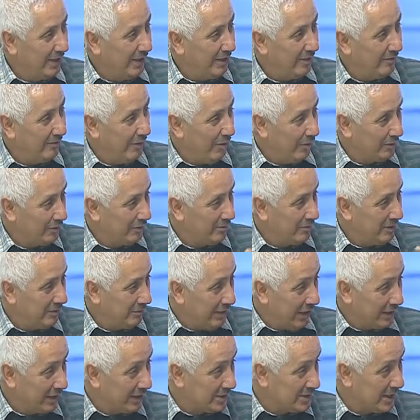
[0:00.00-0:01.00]
Ve onun bir
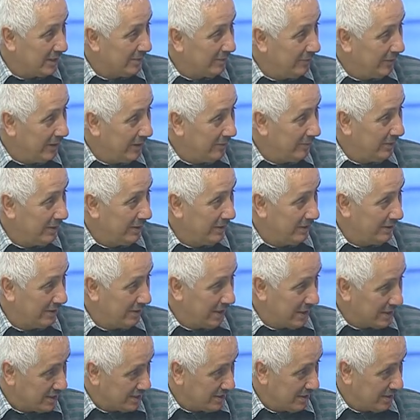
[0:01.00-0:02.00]
belgesel filmi
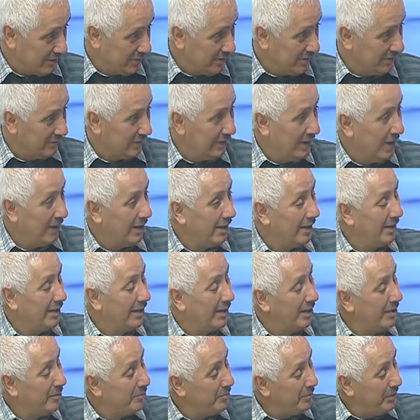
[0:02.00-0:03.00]
hazırlanır veya
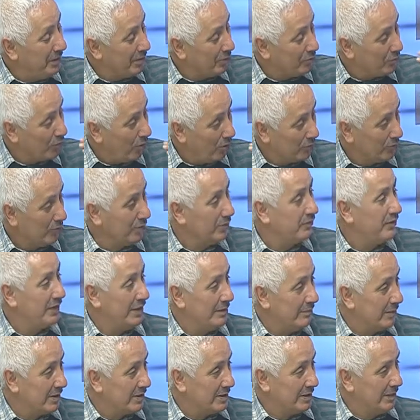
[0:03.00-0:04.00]
bir konulu film
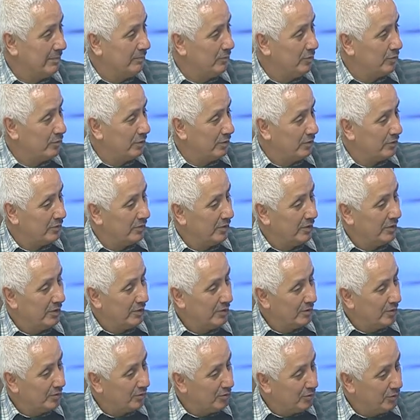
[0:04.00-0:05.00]
adına bütün
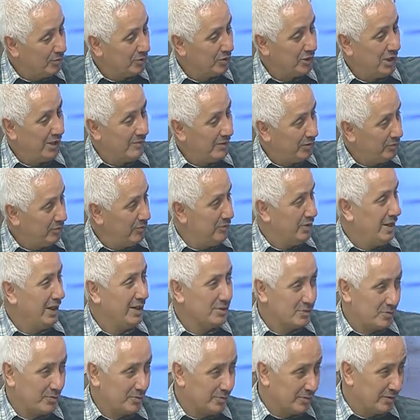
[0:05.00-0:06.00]
Türkiye ve dünyaya
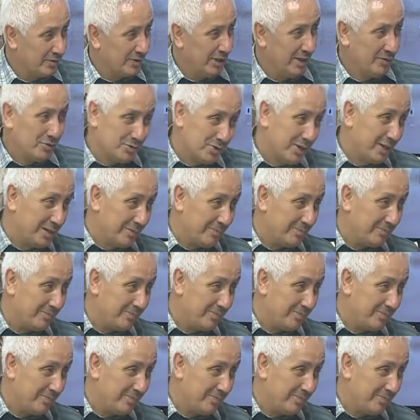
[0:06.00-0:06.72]
sunulur diye düşünüyorum.